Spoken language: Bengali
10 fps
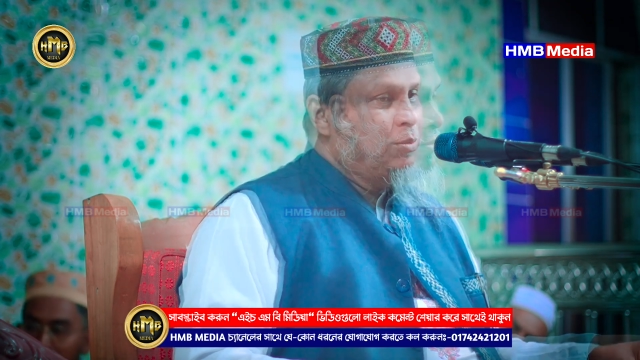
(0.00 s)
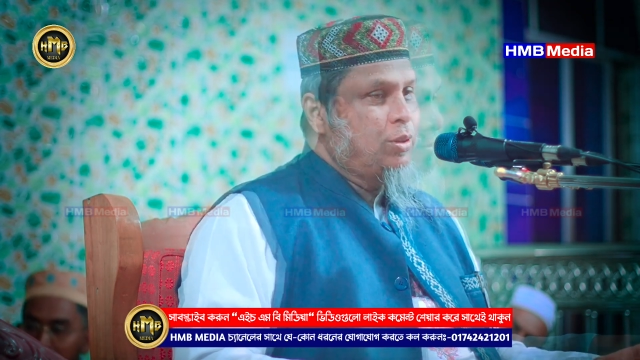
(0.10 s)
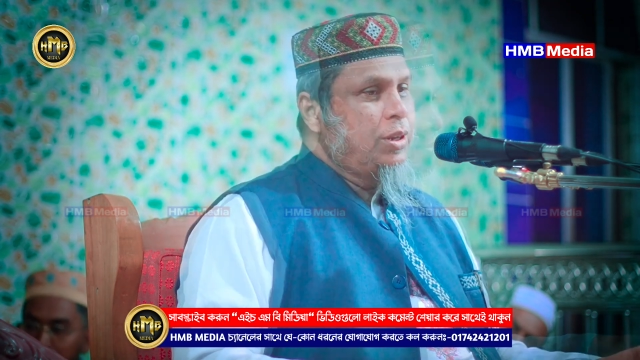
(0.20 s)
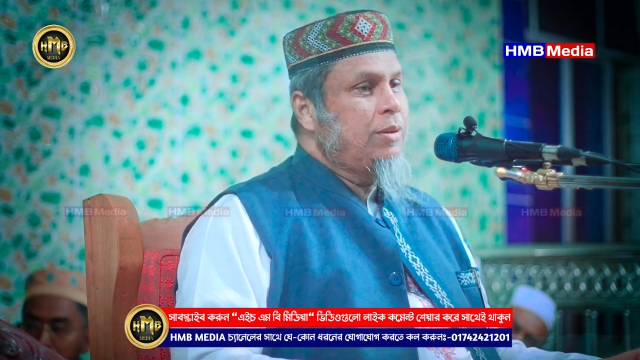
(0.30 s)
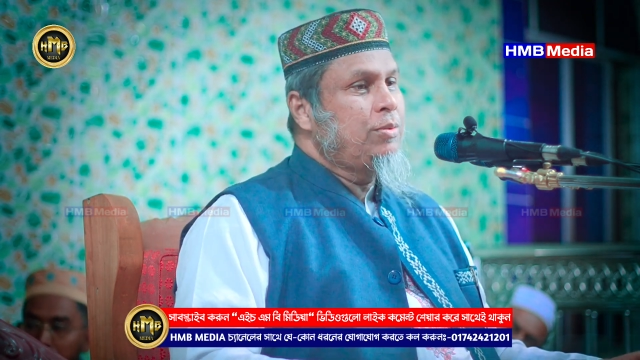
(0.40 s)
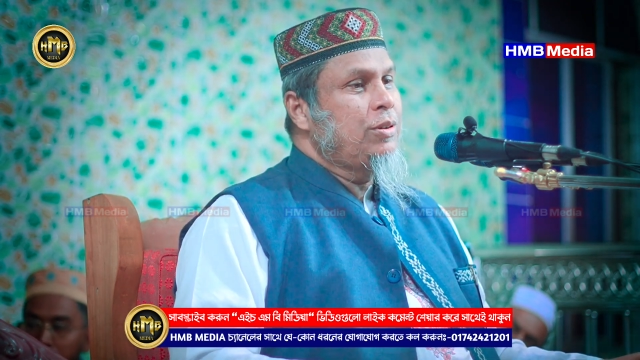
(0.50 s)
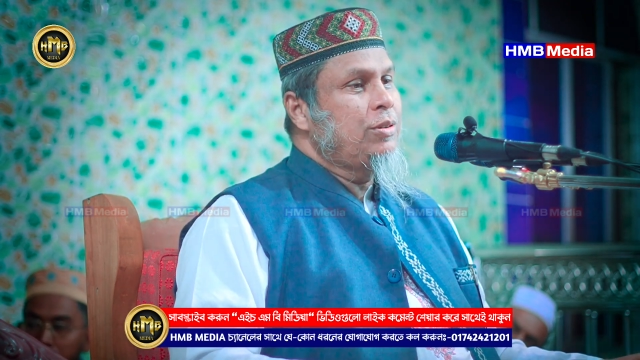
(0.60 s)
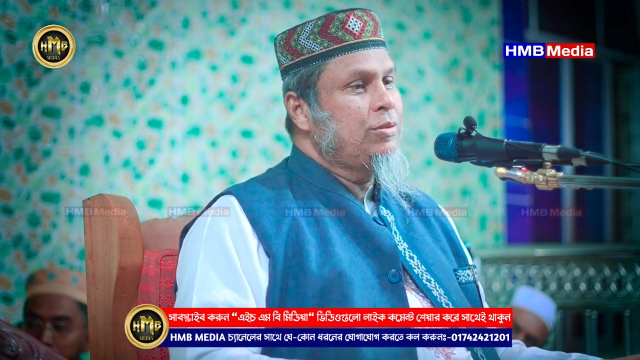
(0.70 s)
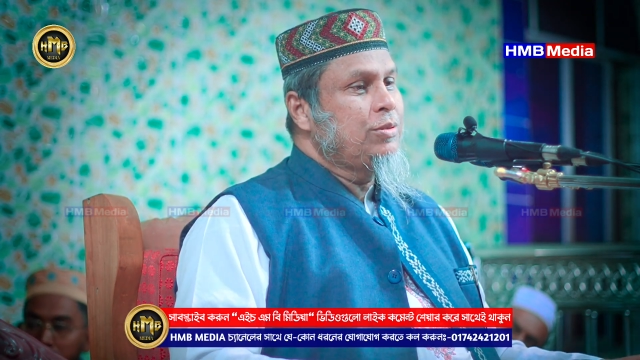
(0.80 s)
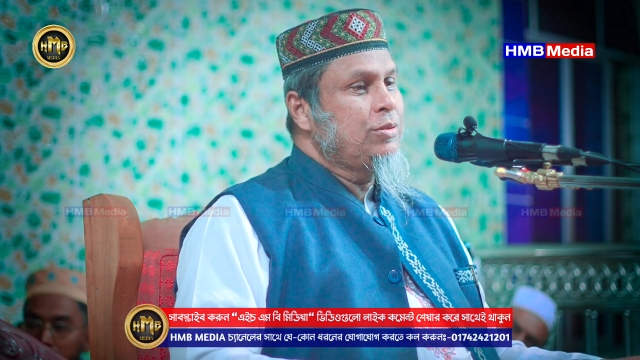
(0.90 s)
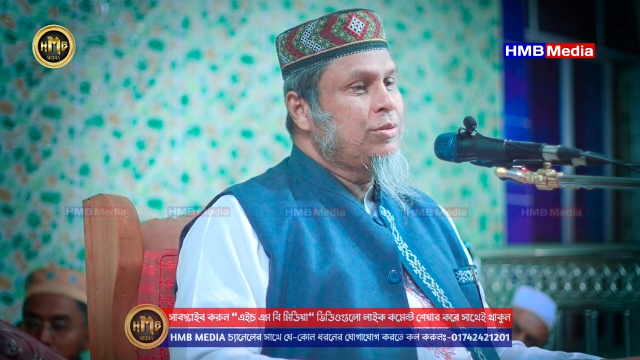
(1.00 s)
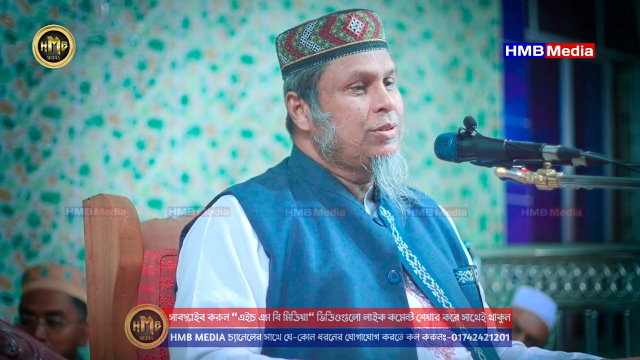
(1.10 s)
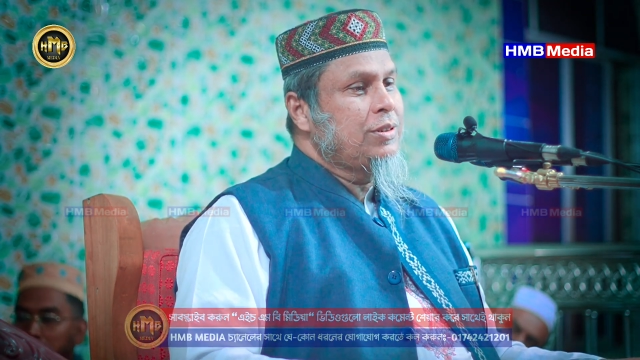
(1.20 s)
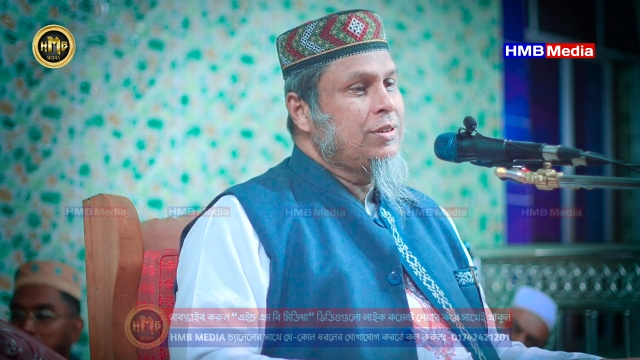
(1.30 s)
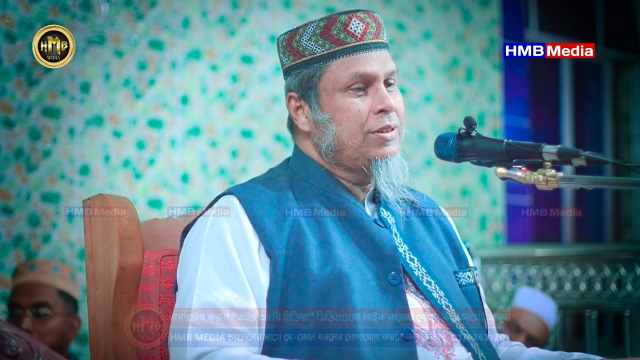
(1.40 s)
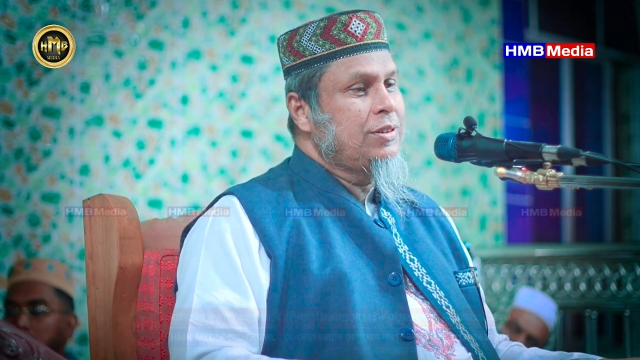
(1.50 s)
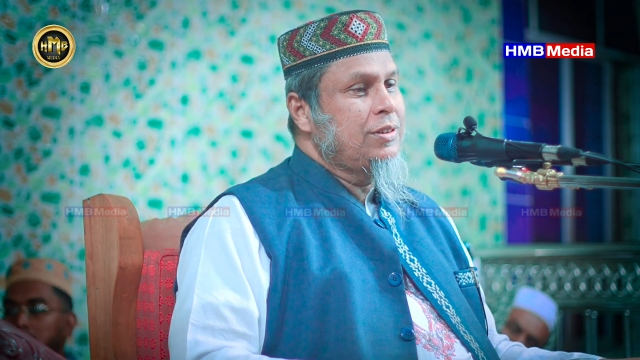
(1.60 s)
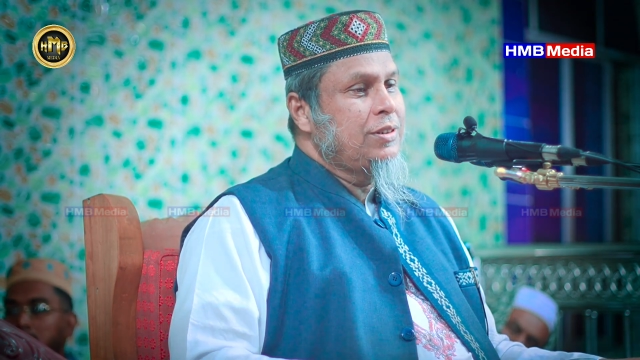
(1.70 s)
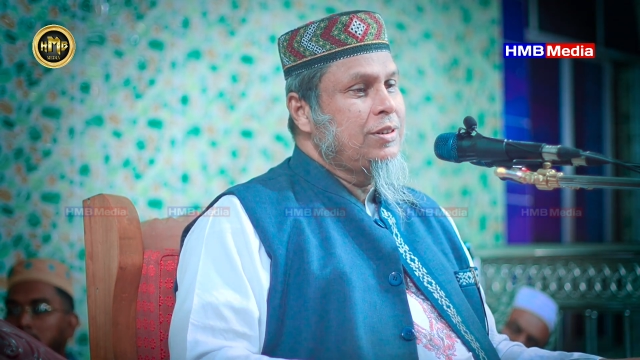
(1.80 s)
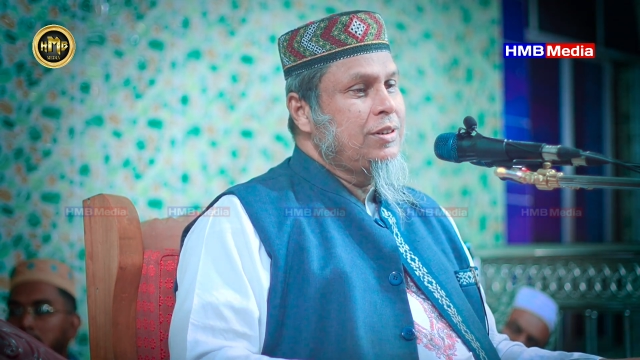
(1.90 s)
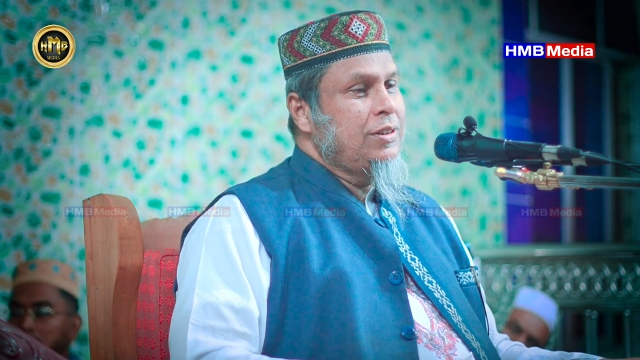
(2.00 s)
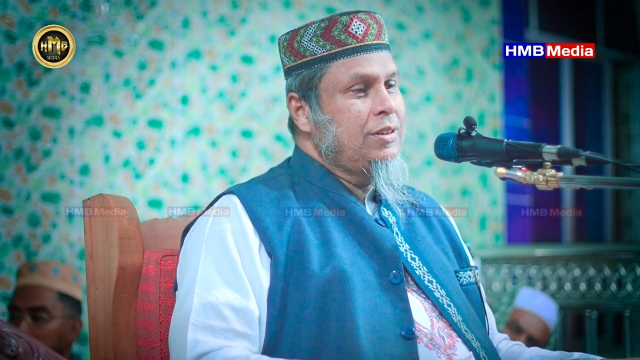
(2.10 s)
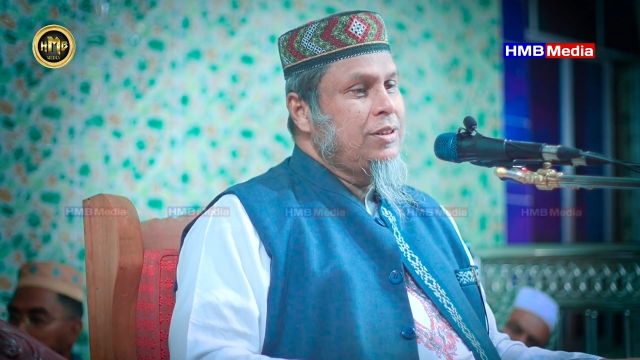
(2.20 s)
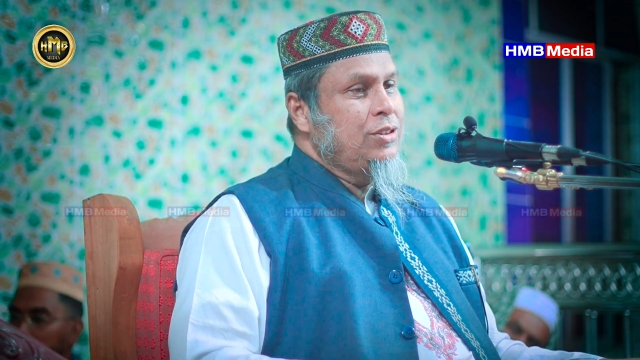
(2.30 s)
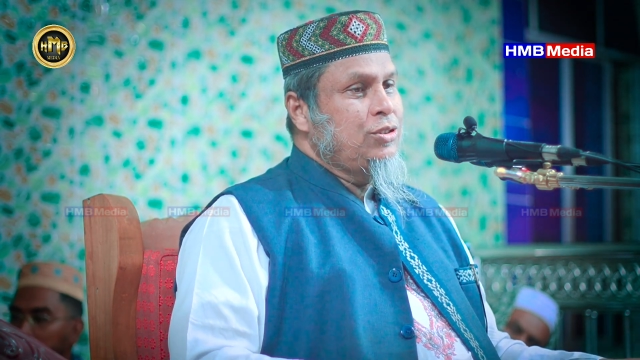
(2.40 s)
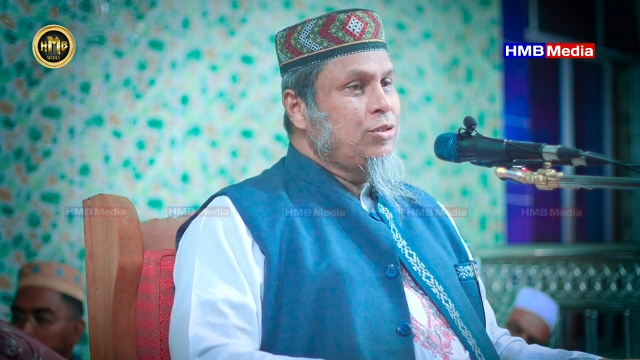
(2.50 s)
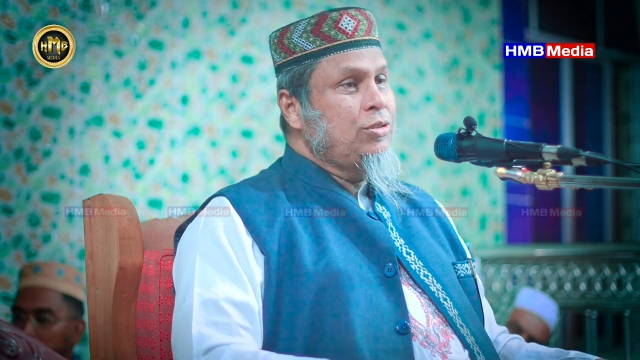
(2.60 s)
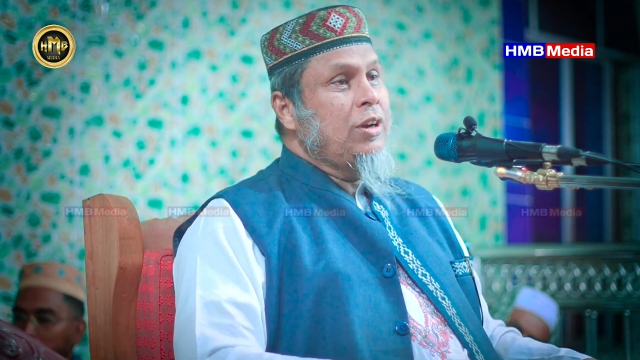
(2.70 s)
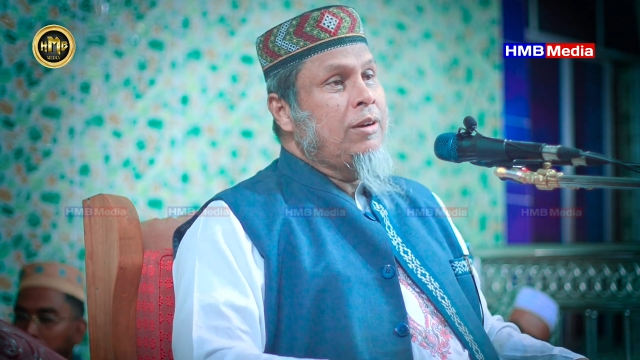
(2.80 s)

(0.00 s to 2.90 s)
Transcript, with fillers: মহিলা বলল হুজুর যদিও